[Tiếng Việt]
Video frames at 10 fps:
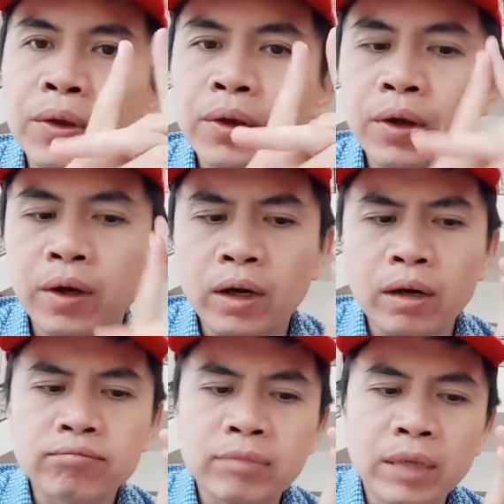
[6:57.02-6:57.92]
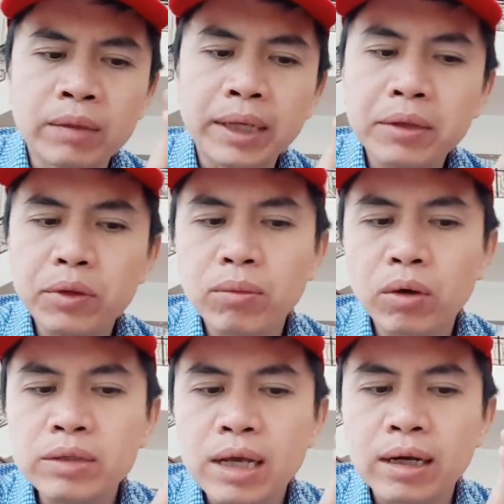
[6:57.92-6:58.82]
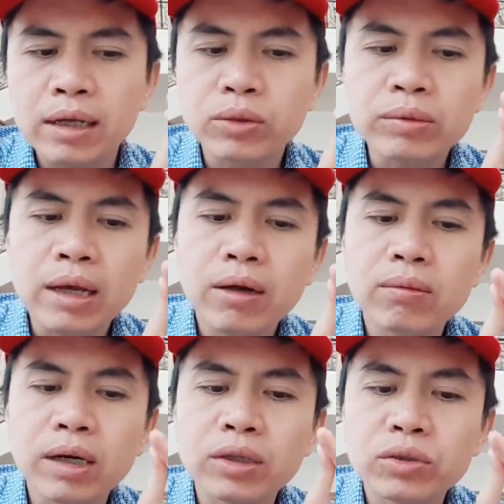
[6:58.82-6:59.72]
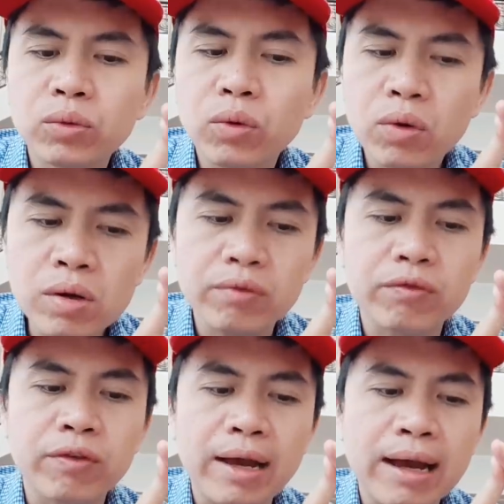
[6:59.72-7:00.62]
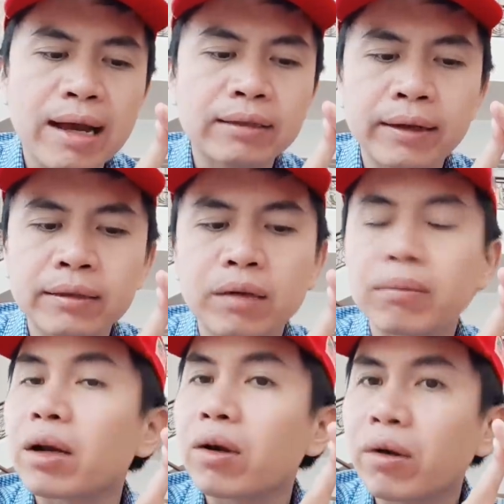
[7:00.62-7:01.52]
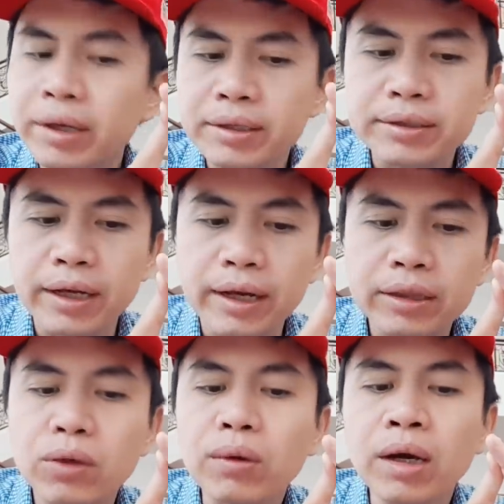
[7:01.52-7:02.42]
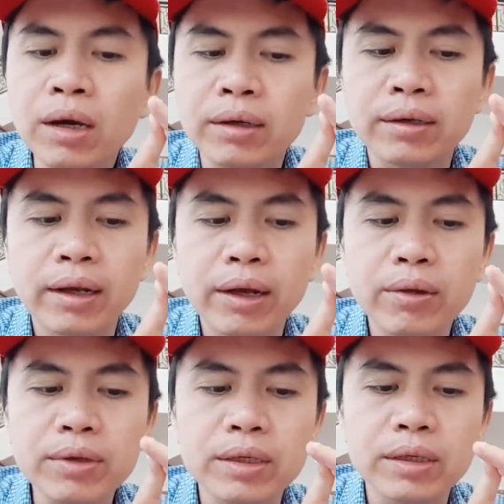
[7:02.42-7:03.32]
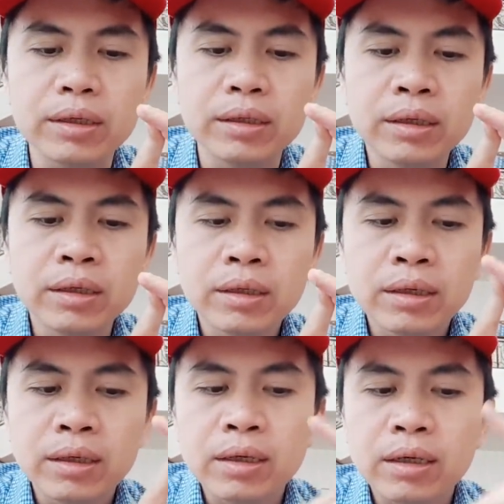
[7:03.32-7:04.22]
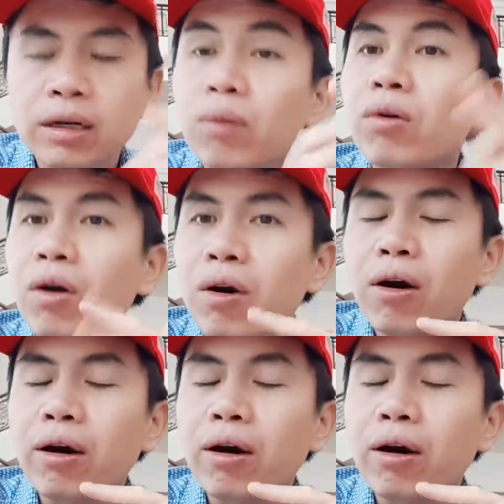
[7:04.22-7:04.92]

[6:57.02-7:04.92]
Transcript: Ờ, người Mỹ thì tuyên bố rằng là chúng ta không cần Trung Quốc và thành thực mà nói sẽ tốt hơn nếu như không có họ.